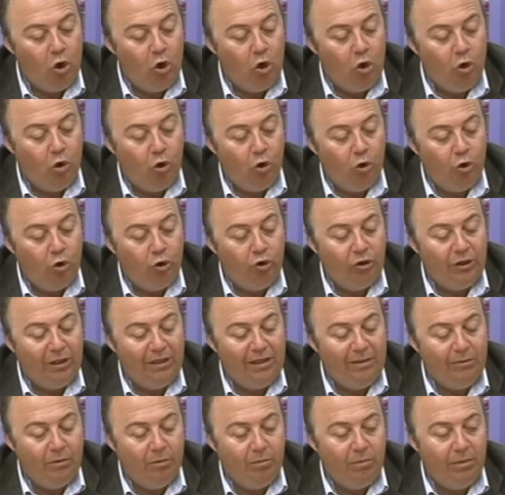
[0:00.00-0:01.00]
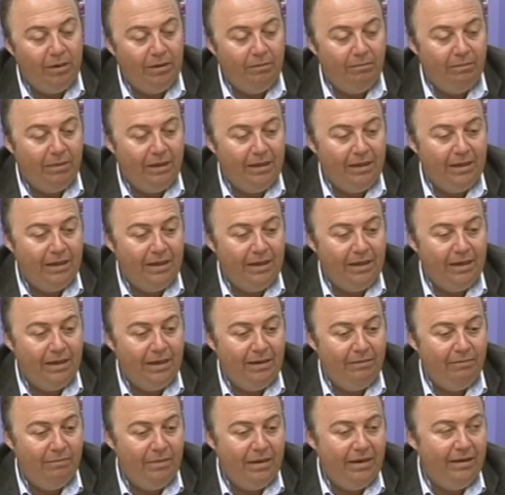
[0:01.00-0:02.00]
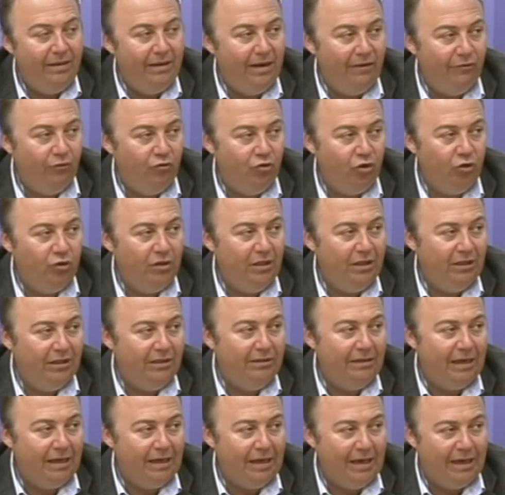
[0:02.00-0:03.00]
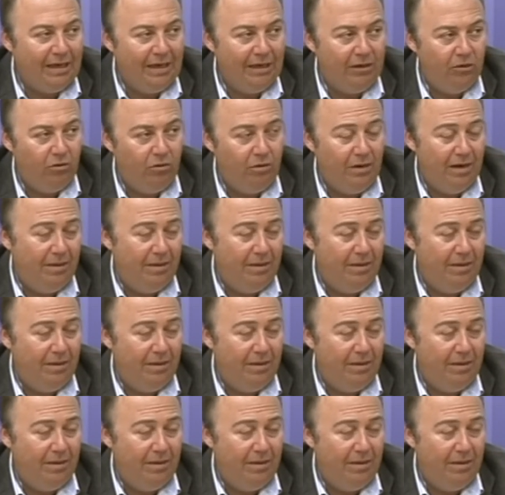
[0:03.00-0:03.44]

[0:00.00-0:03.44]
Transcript: lo, entendemos, Bankia viene de la fusión de distintas cajas, ¿no?